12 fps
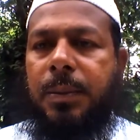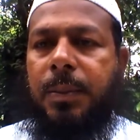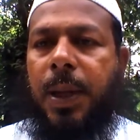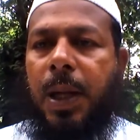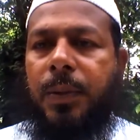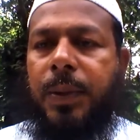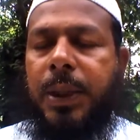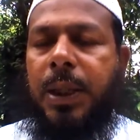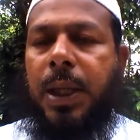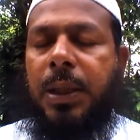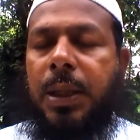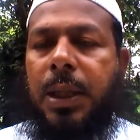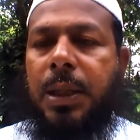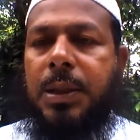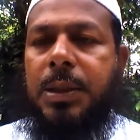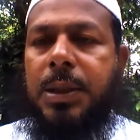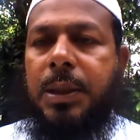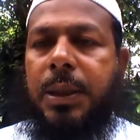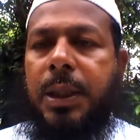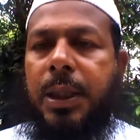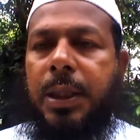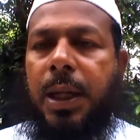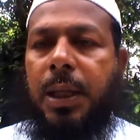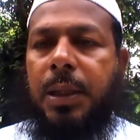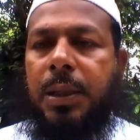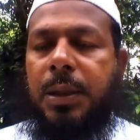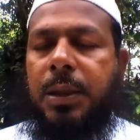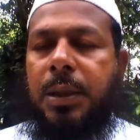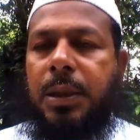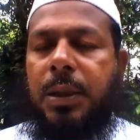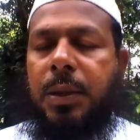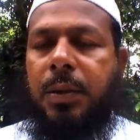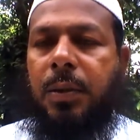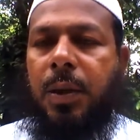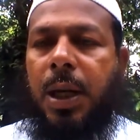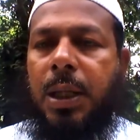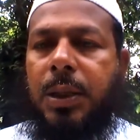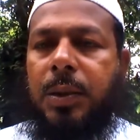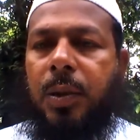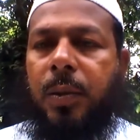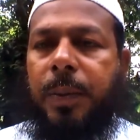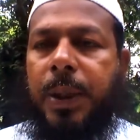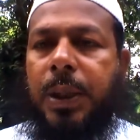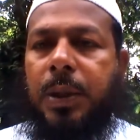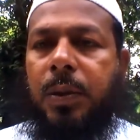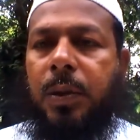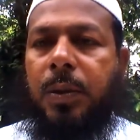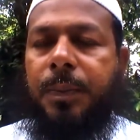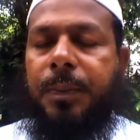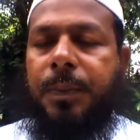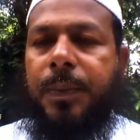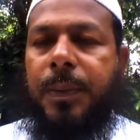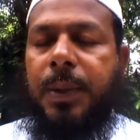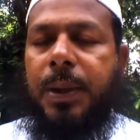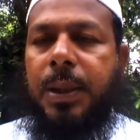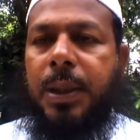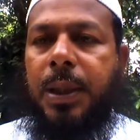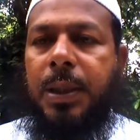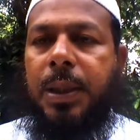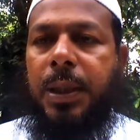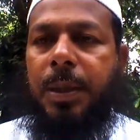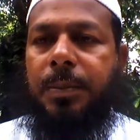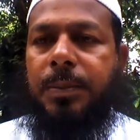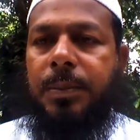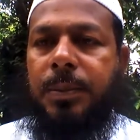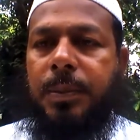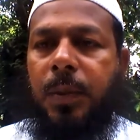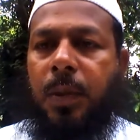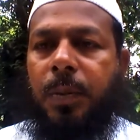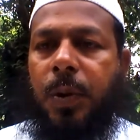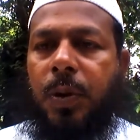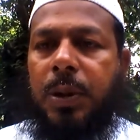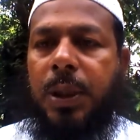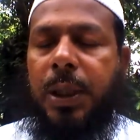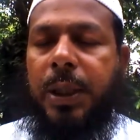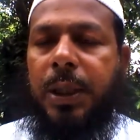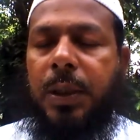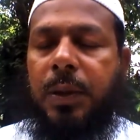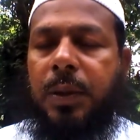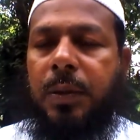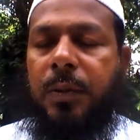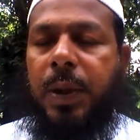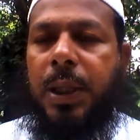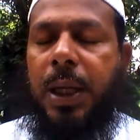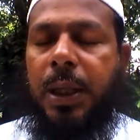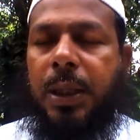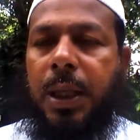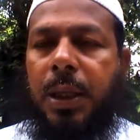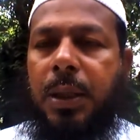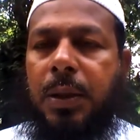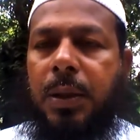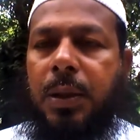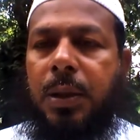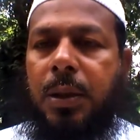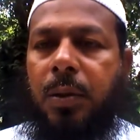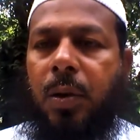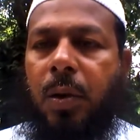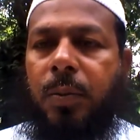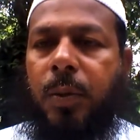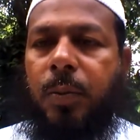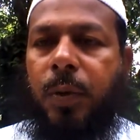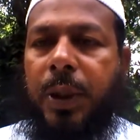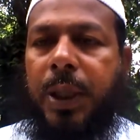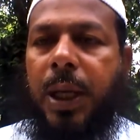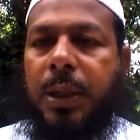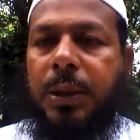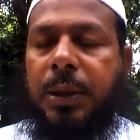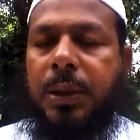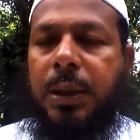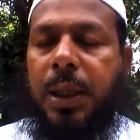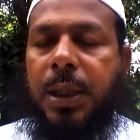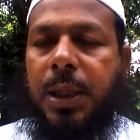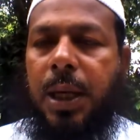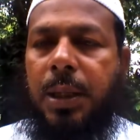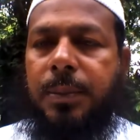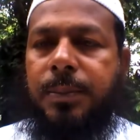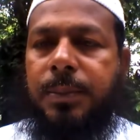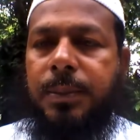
பார்வையினால் அல்லது சிந்தனையினால் ஒரு ஆணுக்கோ பெண்ணுக்கோ இந்திரியம் நோன்பு நோற்ற நிலையில் வெளியாகினால் நோன்பு முறியாது என்றாலும்